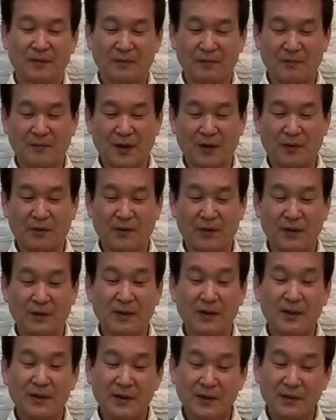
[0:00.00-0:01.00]
まあこれ
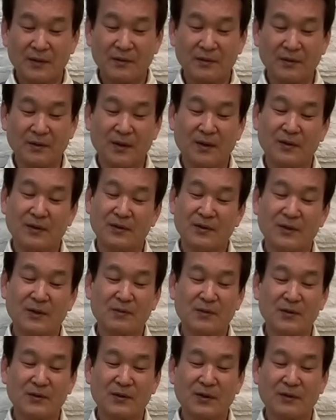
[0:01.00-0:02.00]
はねそんなに
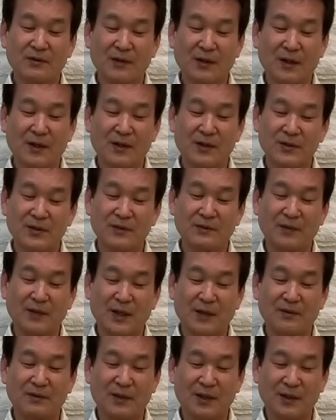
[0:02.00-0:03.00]
イチャモンつけるような話でも
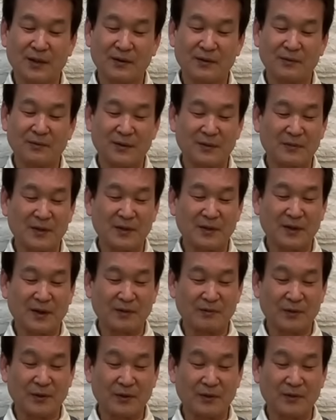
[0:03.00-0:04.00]
ないのかなと思いますか
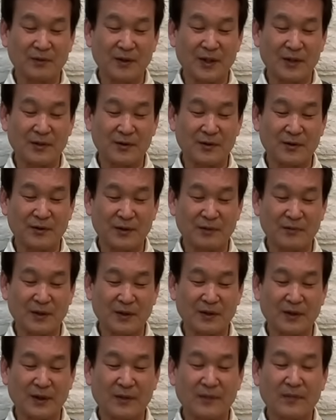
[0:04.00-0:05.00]
ら、もうこのぐらいにしときま
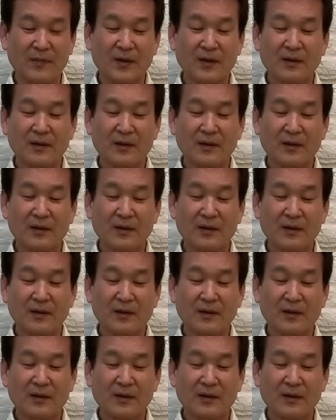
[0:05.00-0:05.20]
すが、